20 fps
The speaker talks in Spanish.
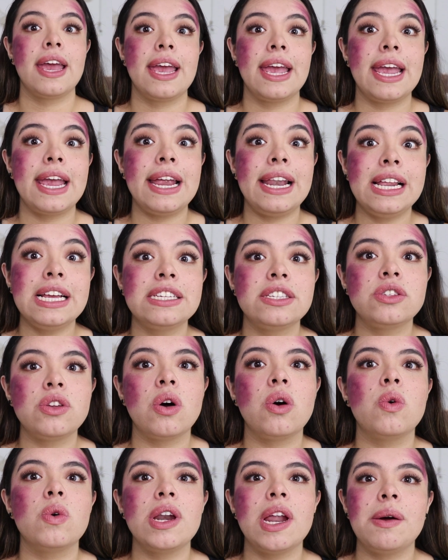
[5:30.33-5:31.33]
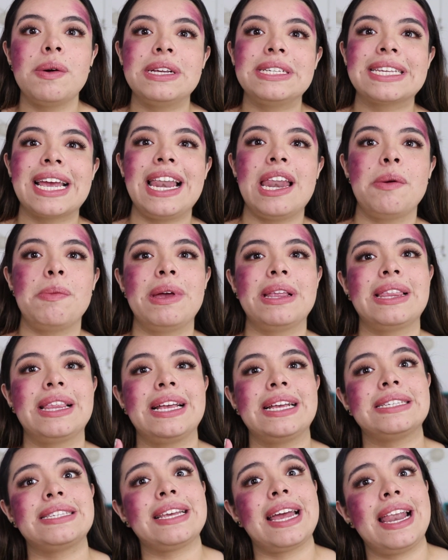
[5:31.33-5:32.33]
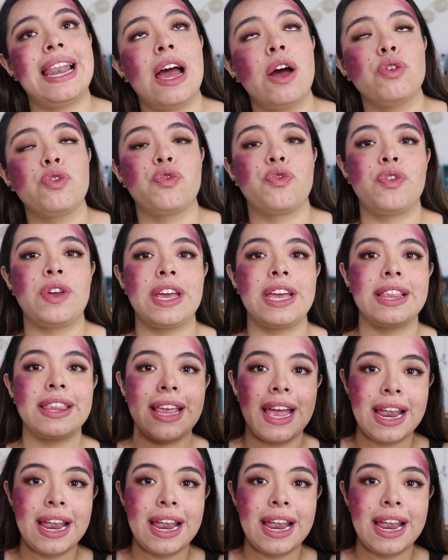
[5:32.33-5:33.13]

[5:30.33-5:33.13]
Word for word: Y listo, una vez que le metes el outfit,